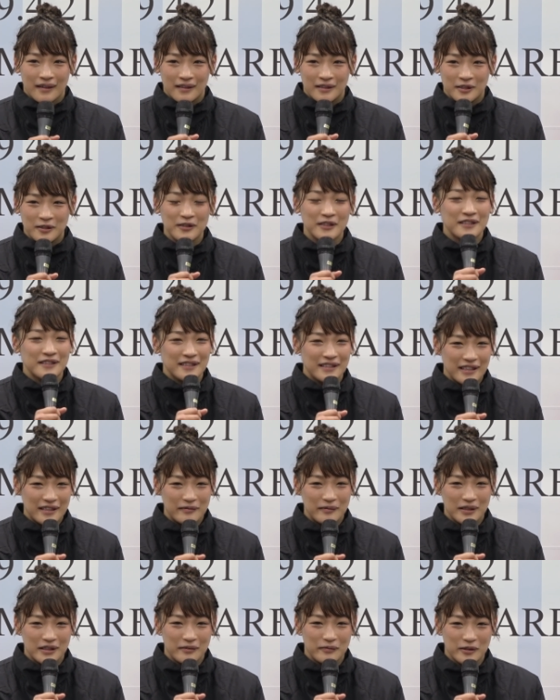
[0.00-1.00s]
そうです
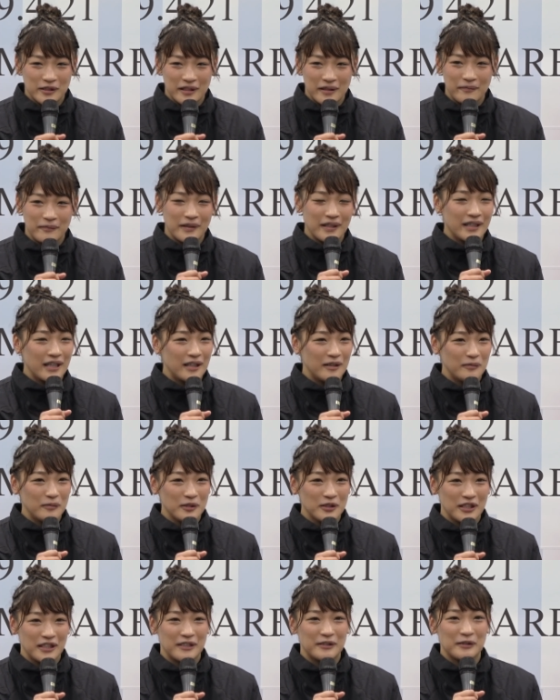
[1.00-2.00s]
ね、まあ、でも先輩が
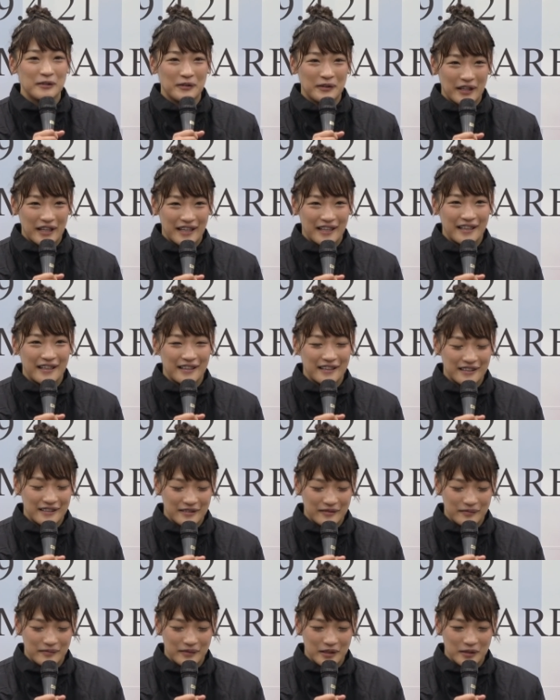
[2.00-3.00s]
持っているの
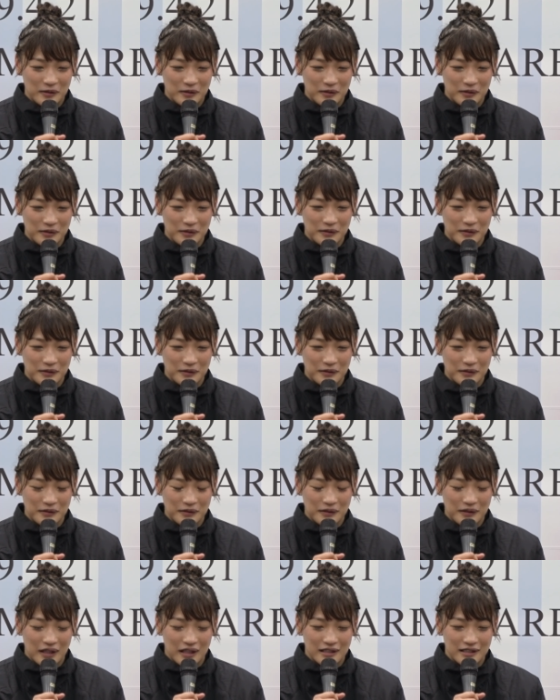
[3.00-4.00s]
で、まあ、どういう
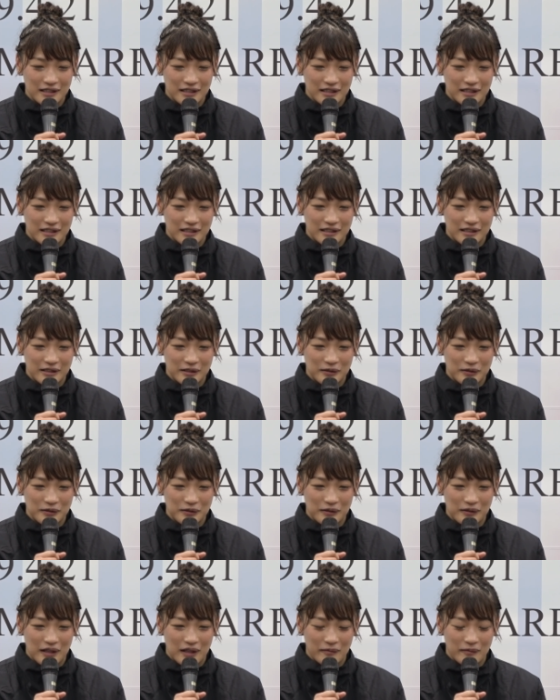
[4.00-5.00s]
感じっていう
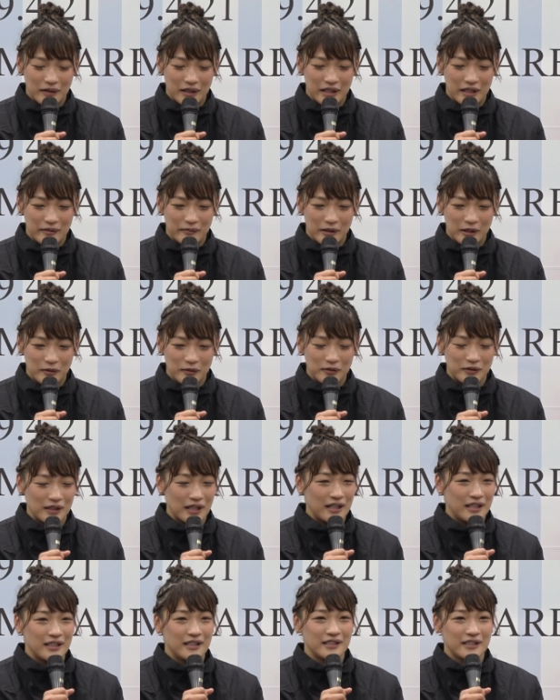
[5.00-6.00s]
のはあんまり今のところ
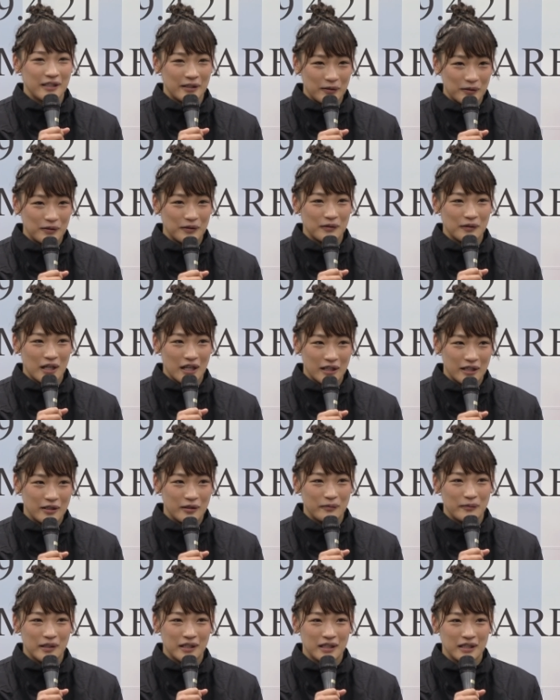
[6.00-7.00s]
ないんですけど階
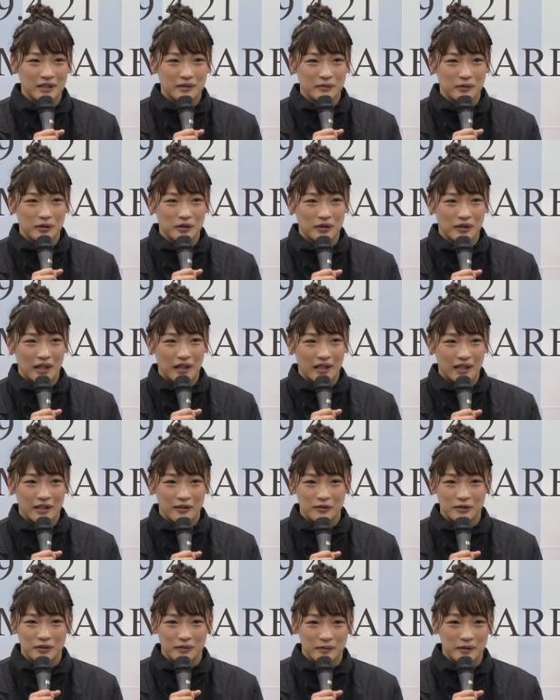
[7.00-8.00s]
級も私もちょっと上
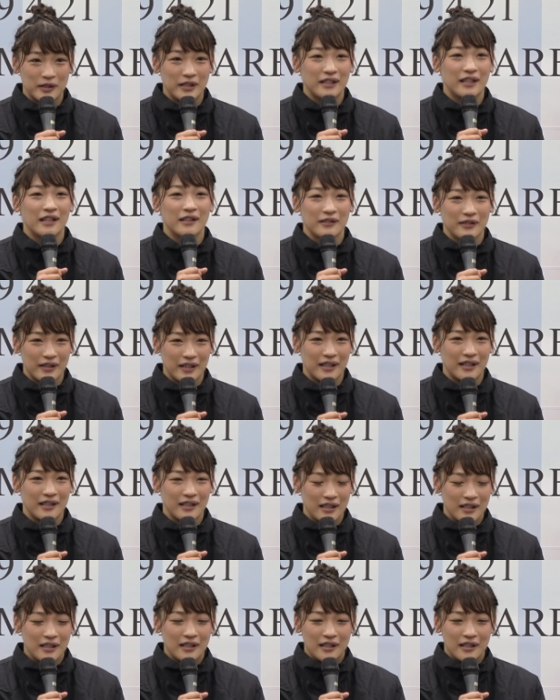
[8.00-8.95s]
げるつもりなので、うん、